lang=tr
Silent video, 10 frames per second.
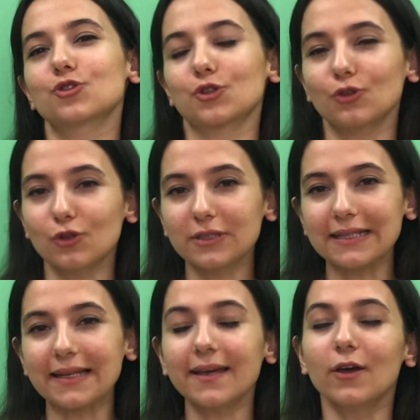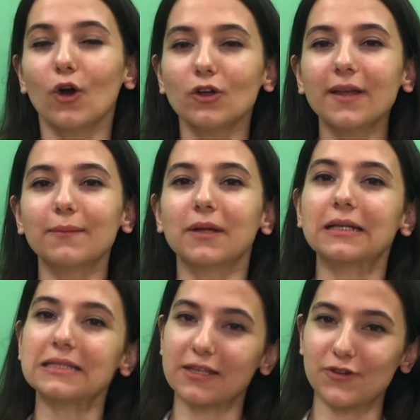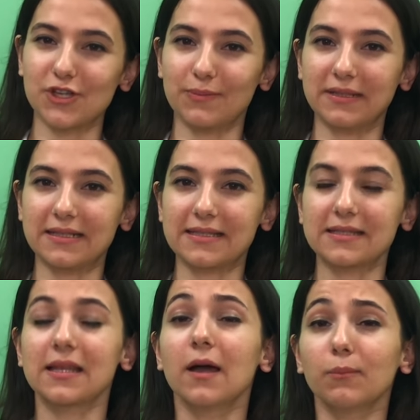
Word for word: küçük nokta ile ödemlerle savaşabilirsiniz.